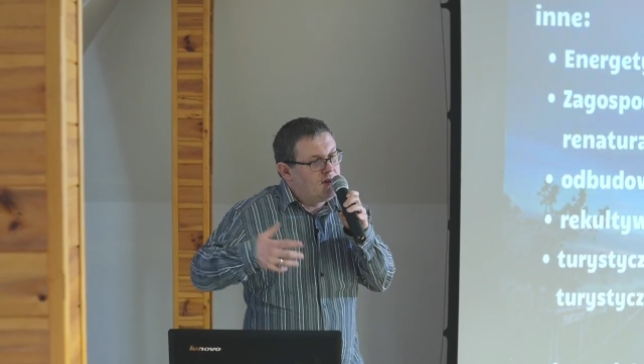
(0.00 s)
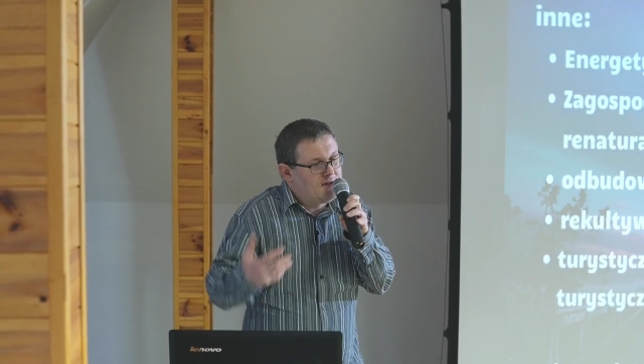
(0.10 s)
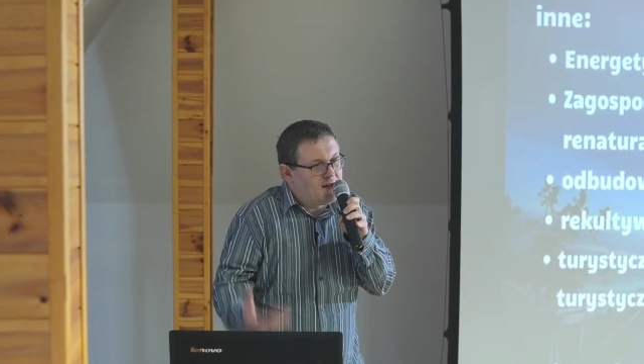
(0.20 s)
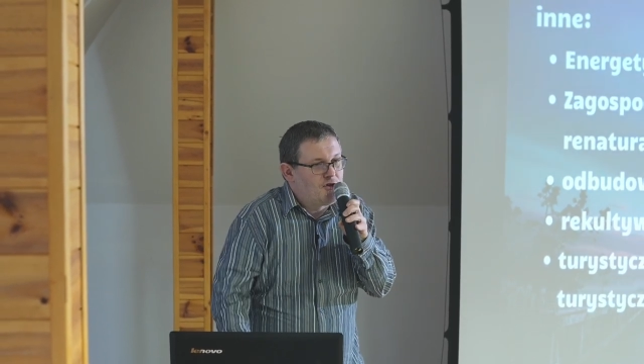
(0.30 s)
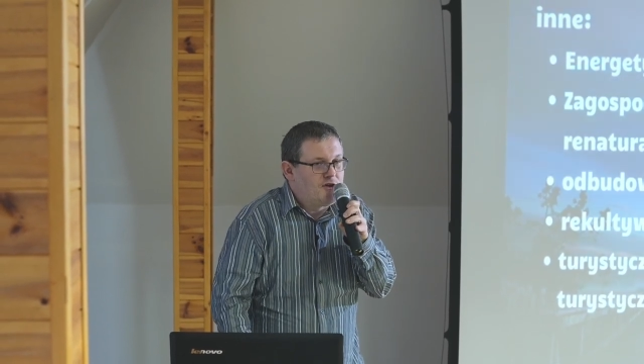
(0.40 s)
Y,
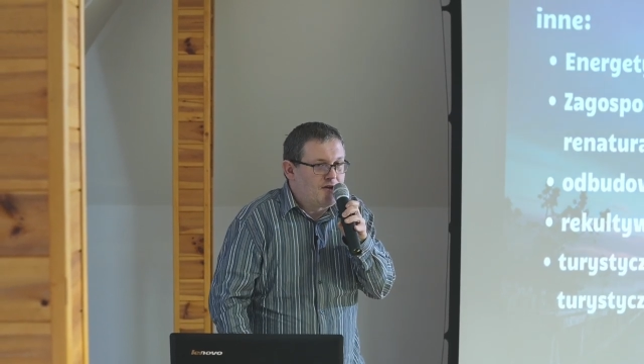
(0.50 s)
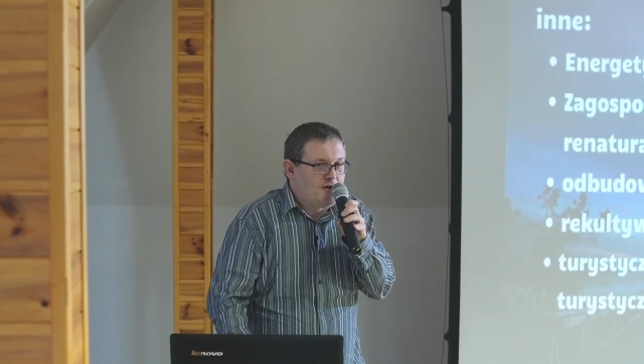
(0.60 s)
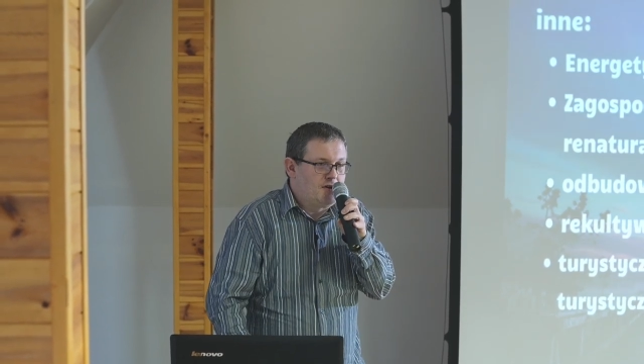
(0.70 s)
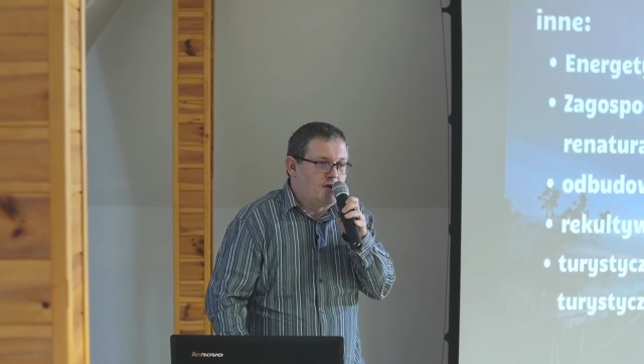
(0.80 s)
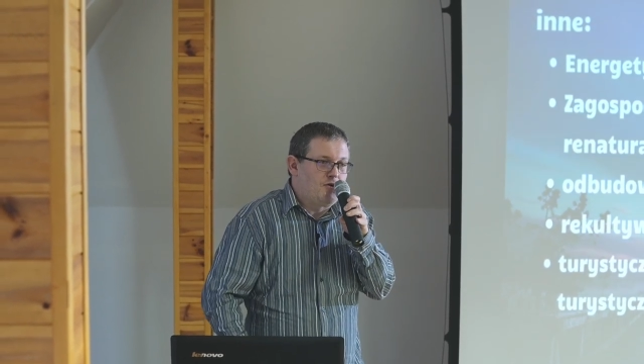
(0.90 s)
tak czy
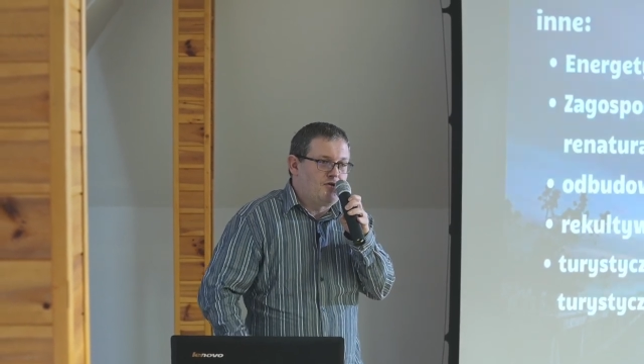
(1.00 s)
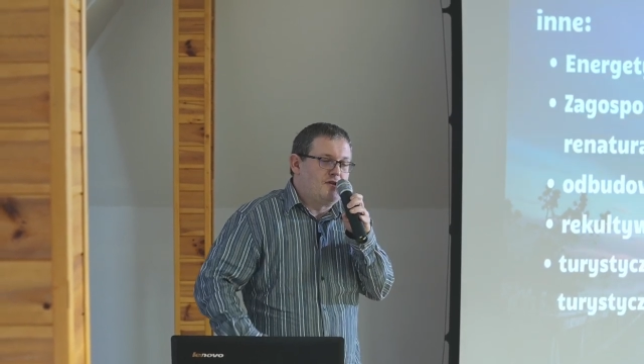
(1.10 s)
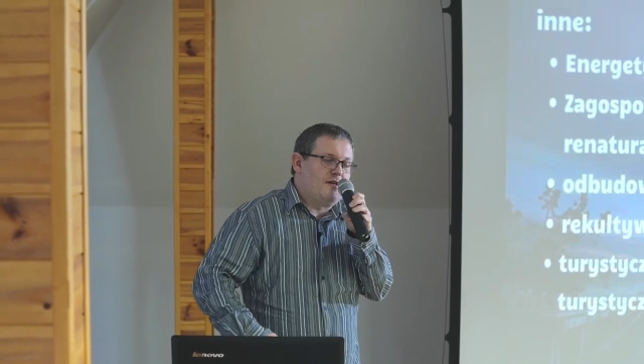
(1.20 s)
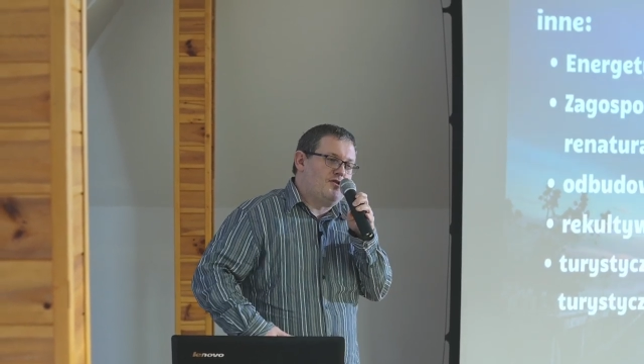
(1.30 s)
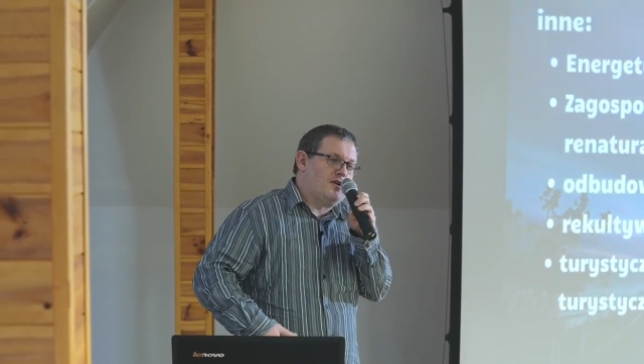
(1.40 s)
inaczej te koszty
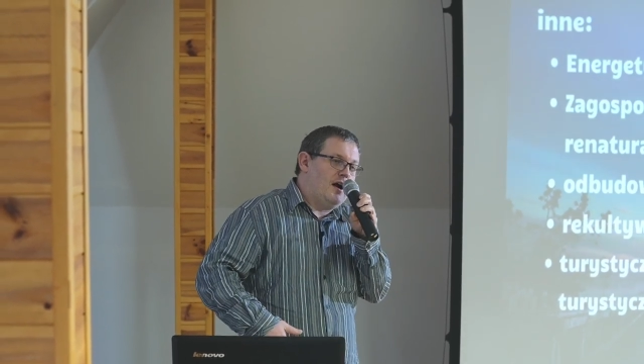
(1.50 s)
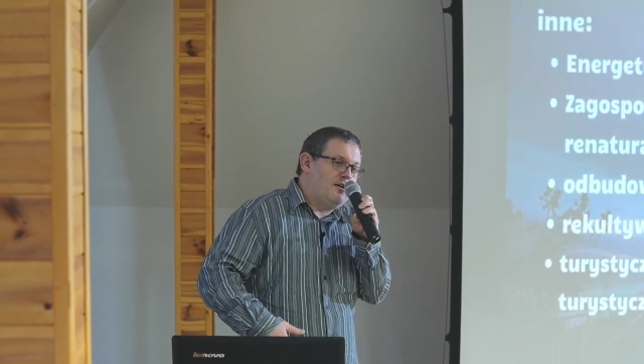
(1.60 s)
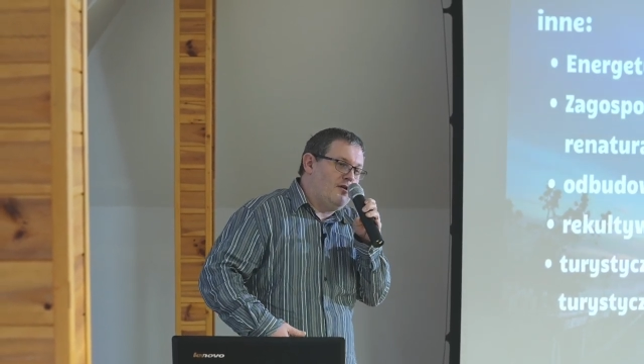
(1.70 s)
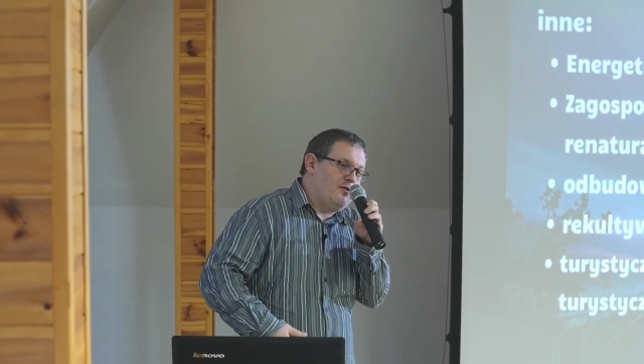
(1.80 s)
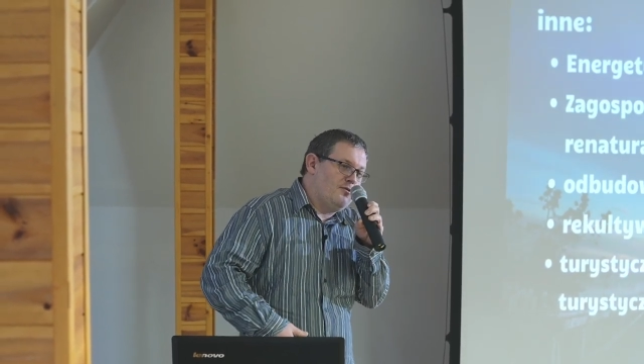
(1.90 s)
nas
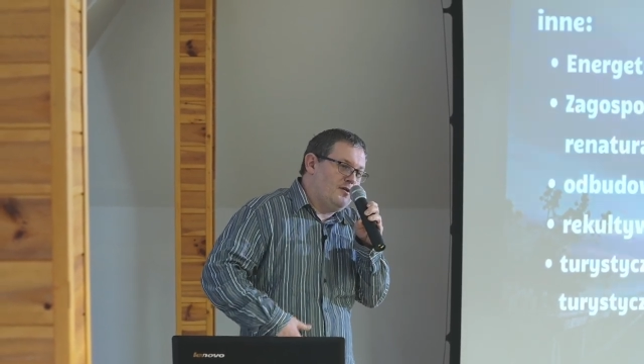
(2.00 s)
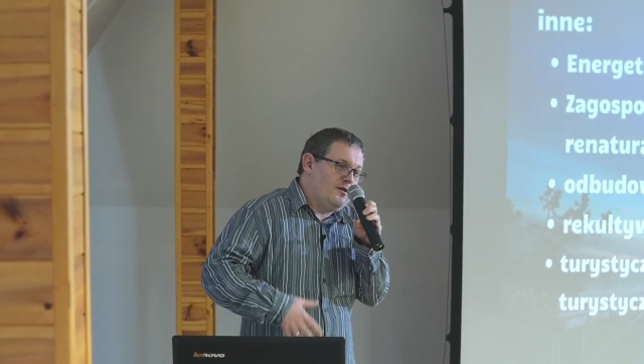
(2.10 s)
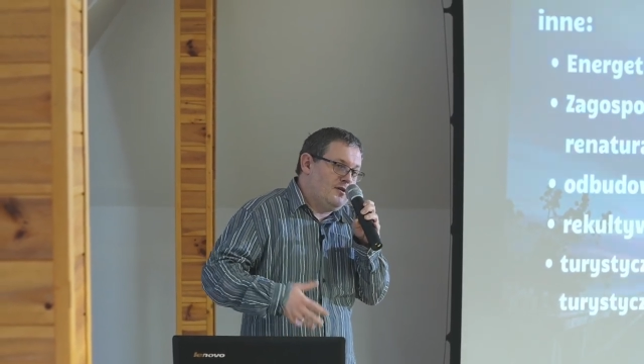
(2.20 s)
czekają,